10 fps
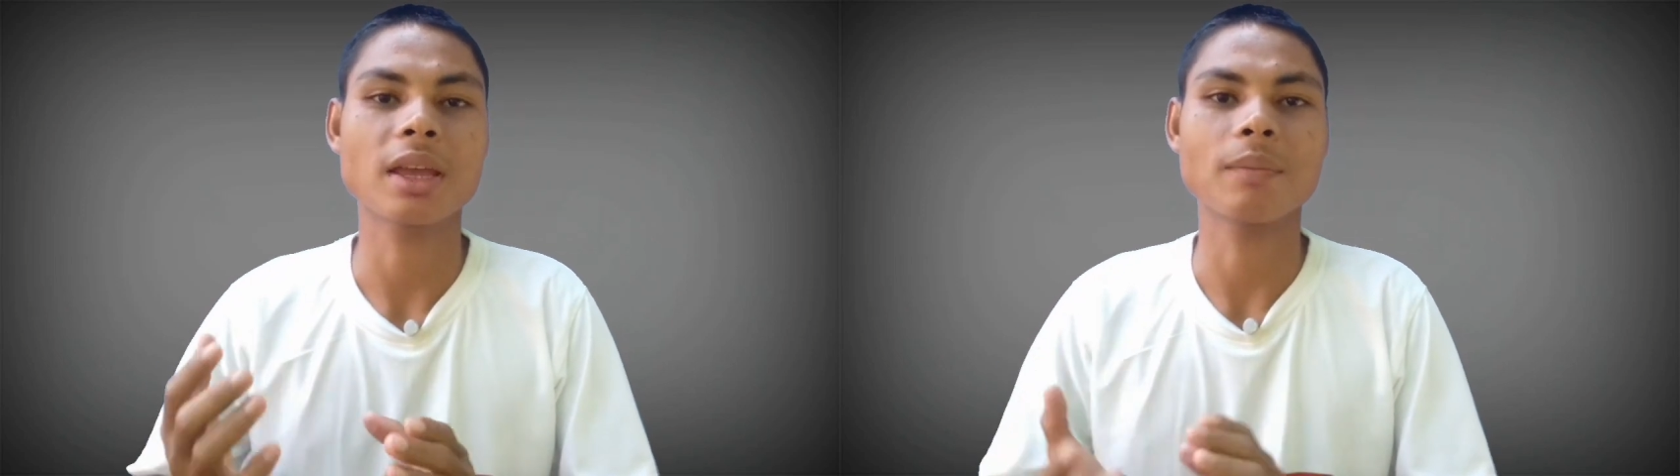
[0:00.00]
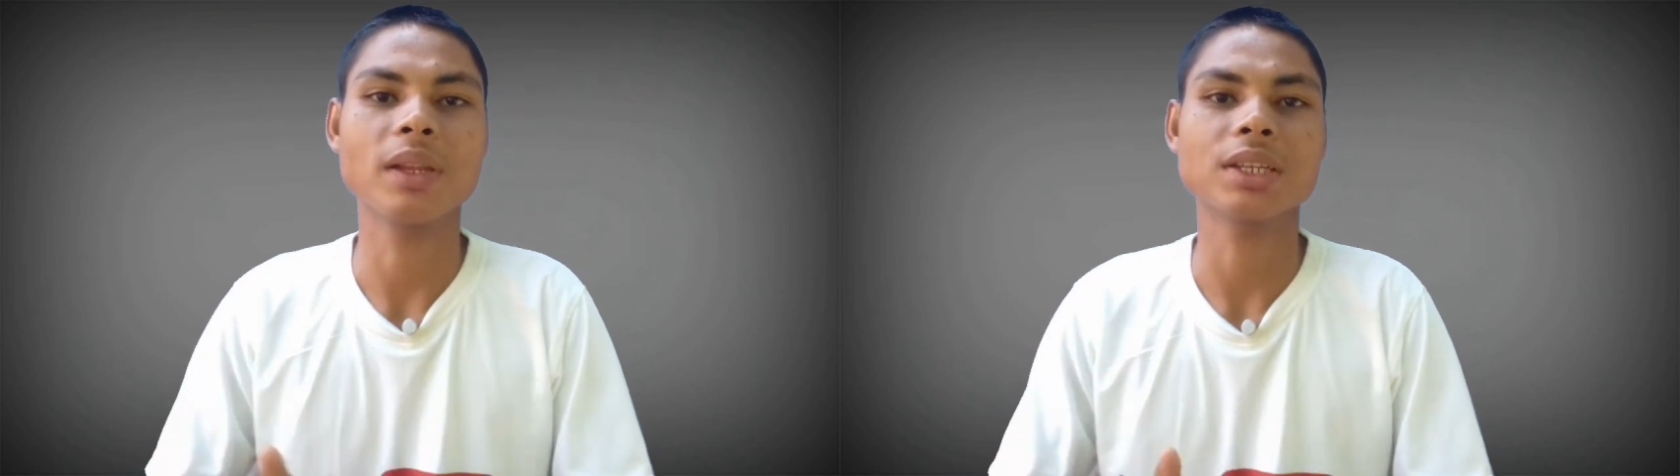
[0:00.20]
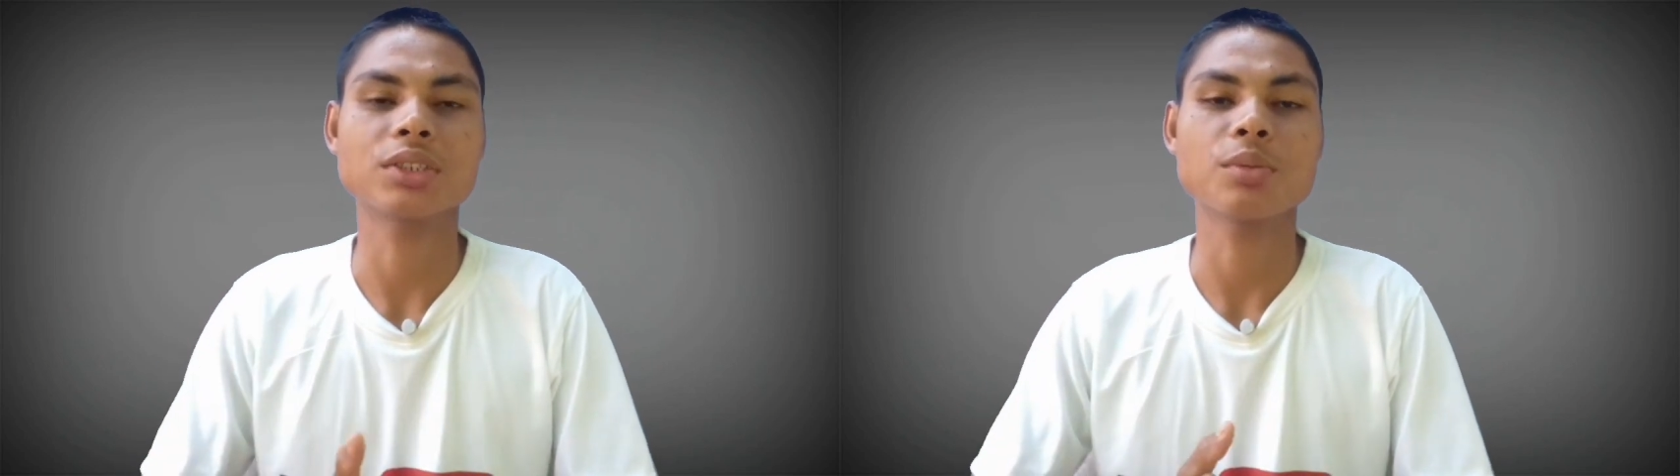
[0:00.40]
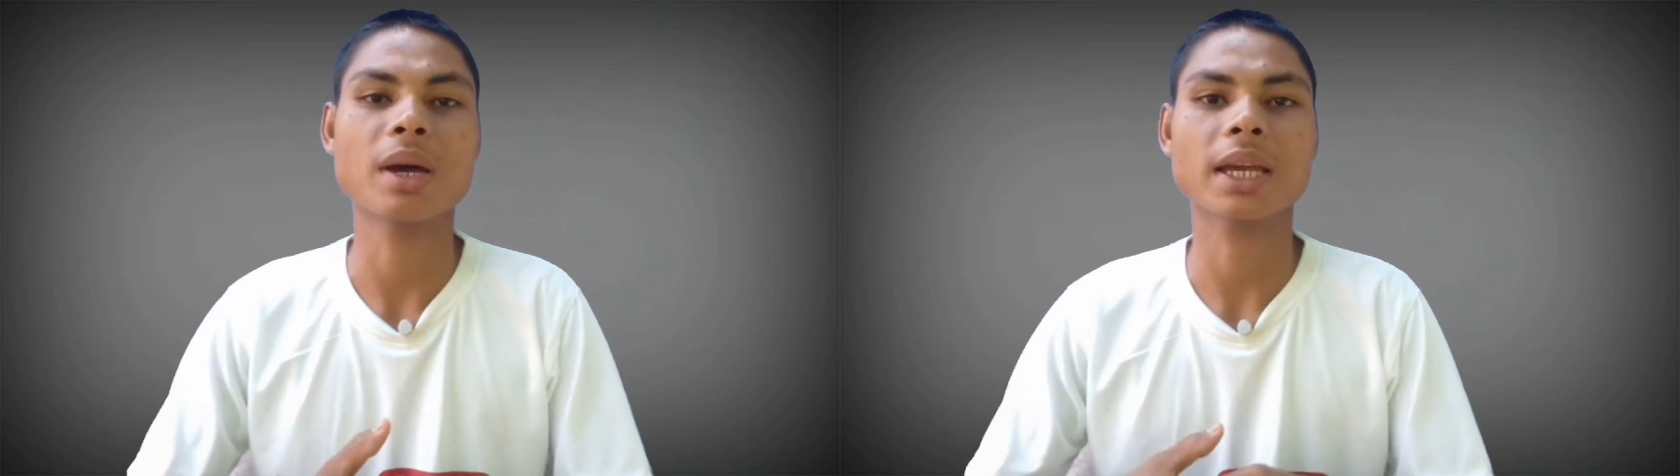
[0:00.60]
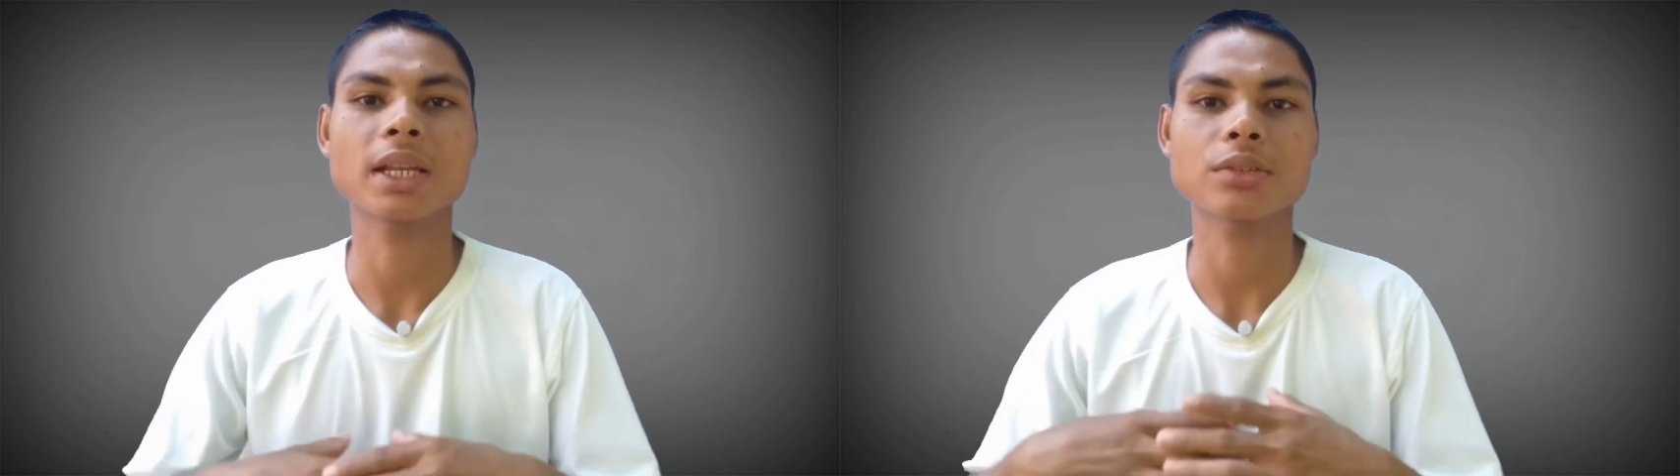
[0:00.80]
application no
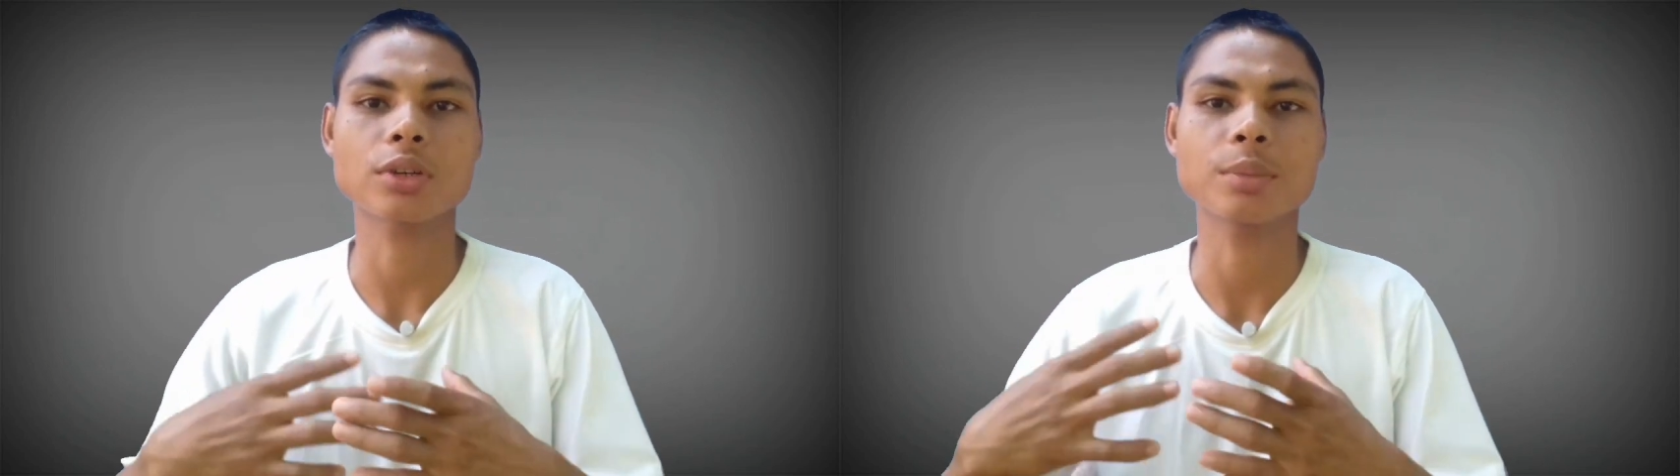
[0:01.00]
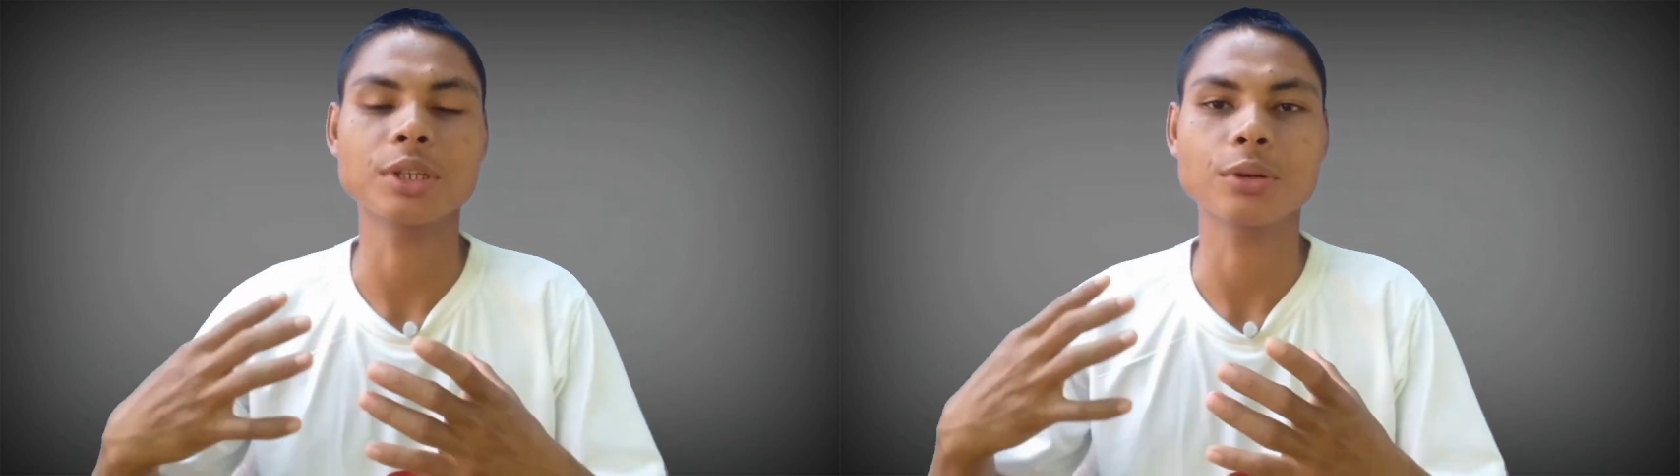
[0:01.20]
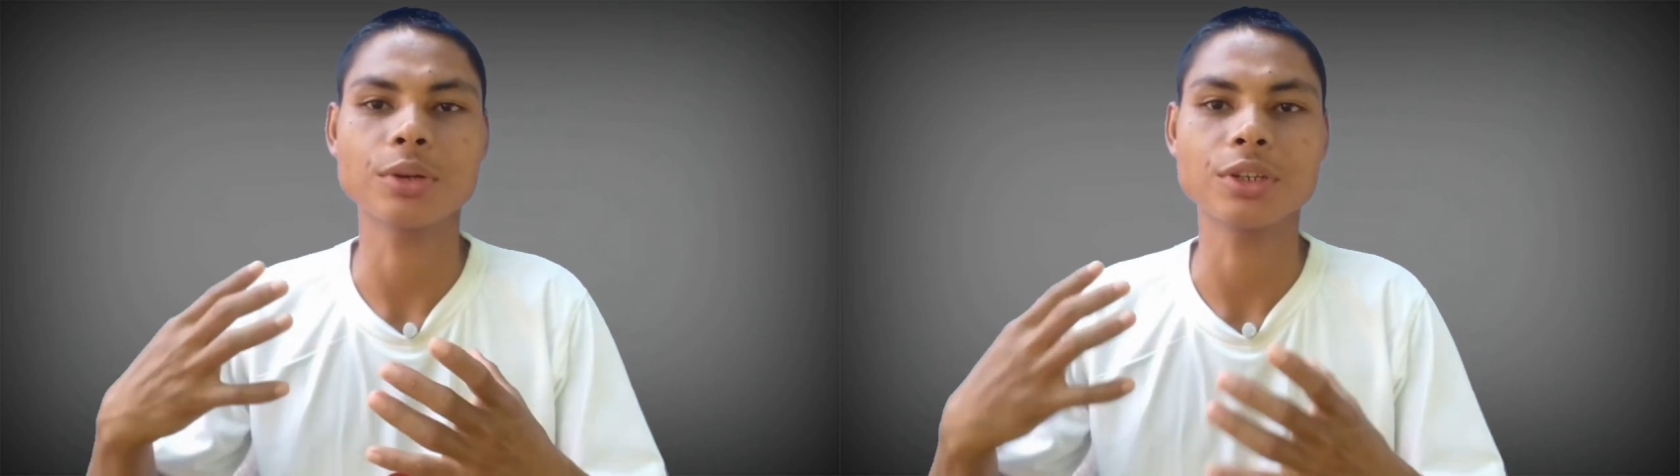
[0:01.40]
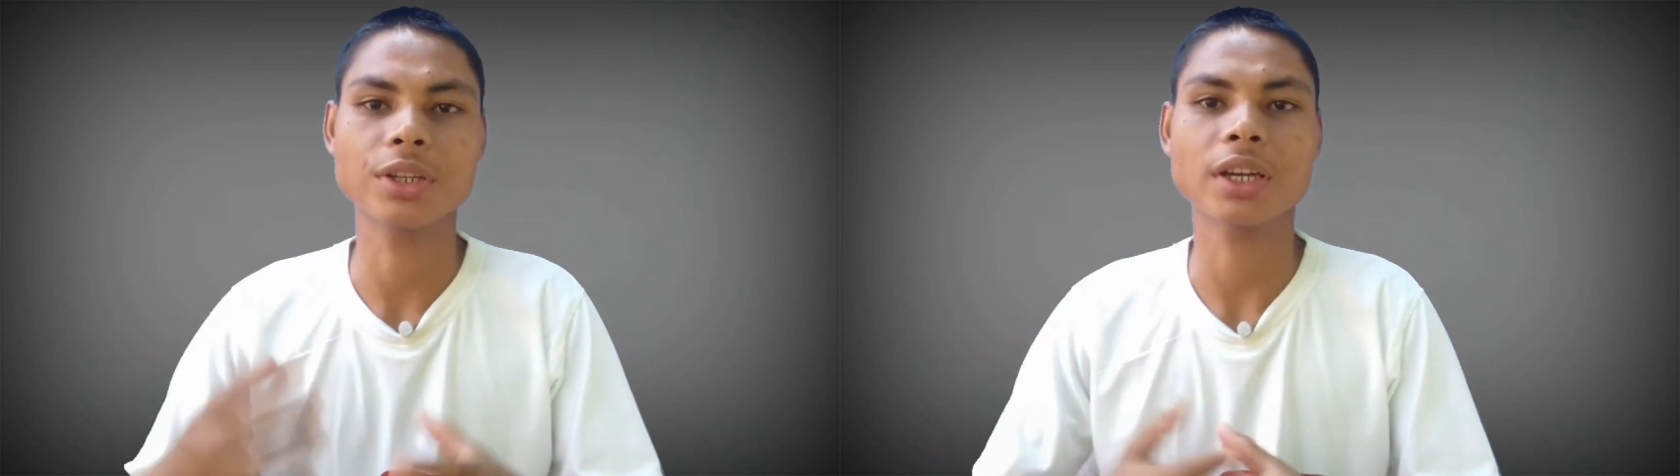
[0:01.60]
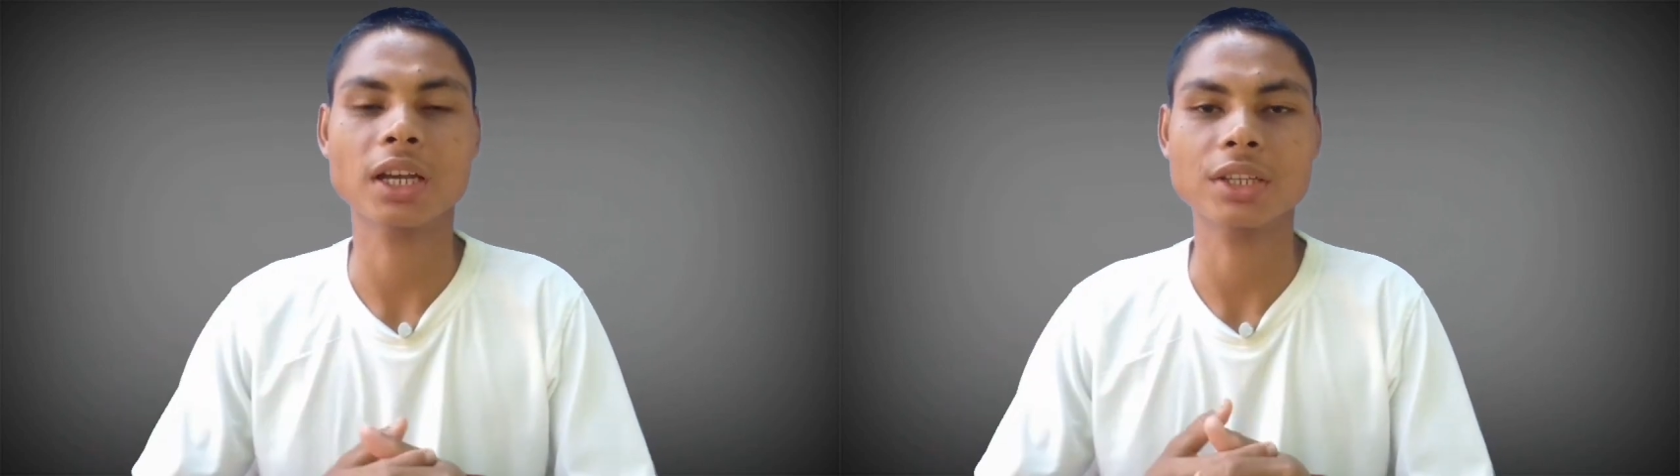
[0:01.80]
mai kana ada video ko
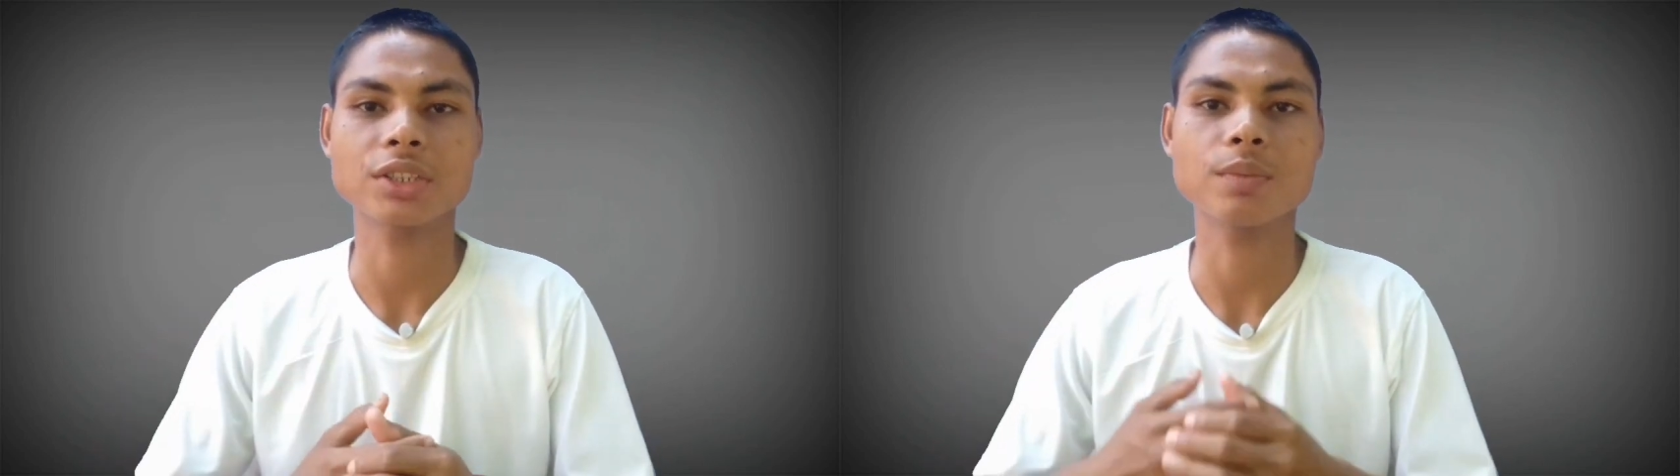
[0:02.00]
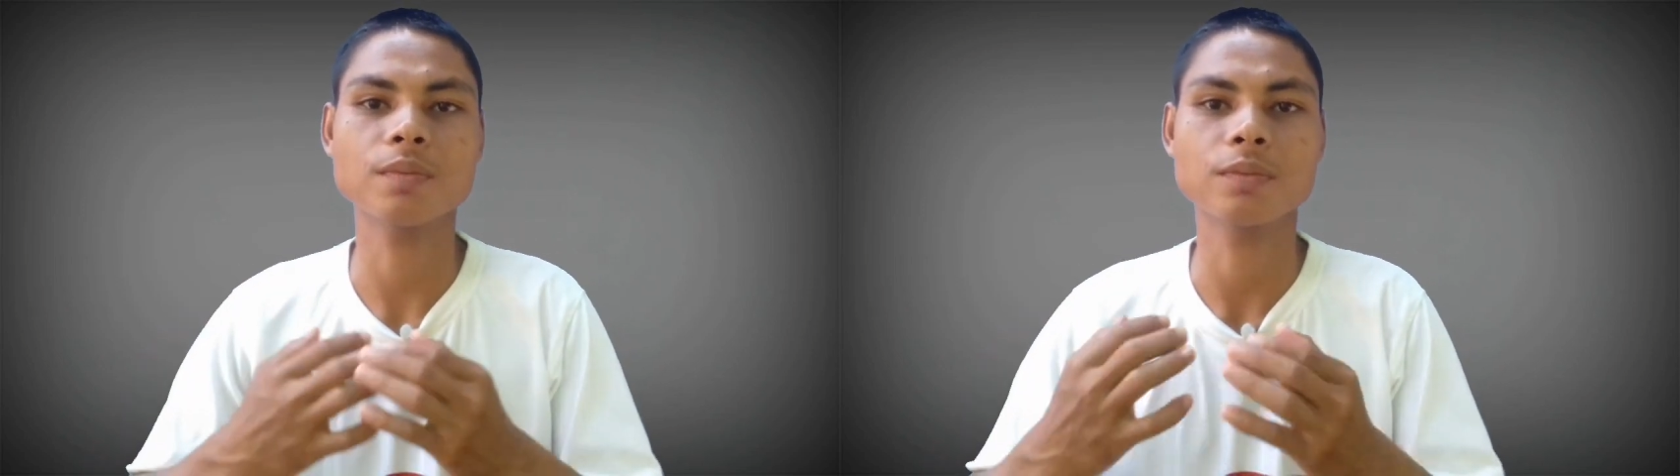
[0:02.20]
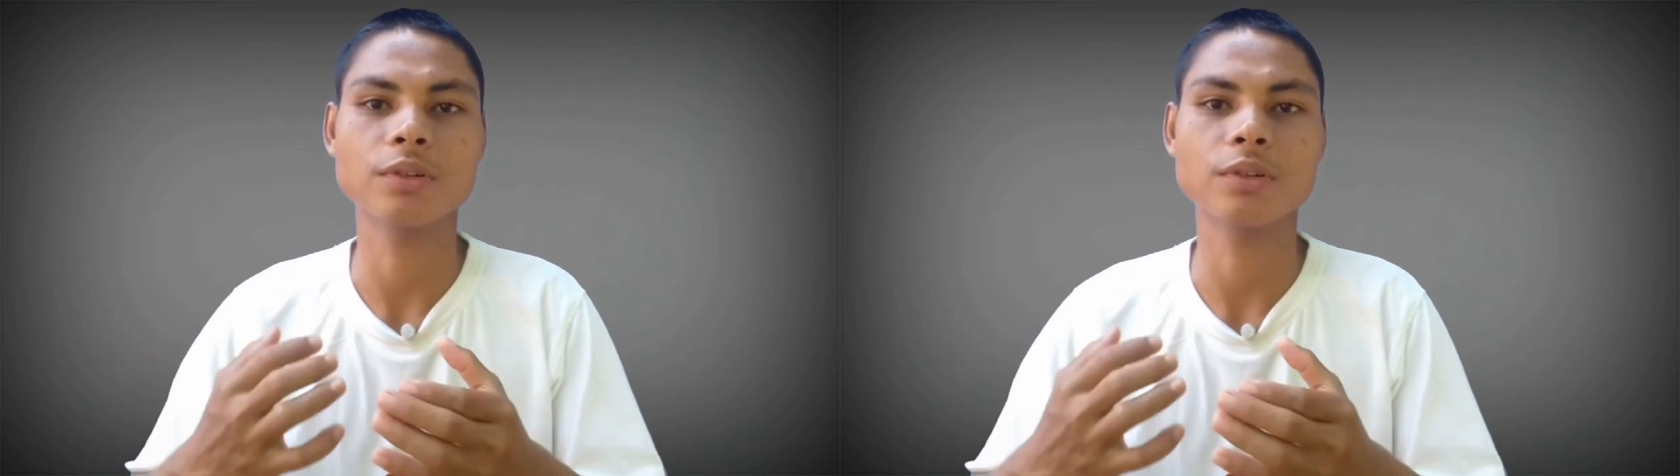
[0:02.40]
editing ka gen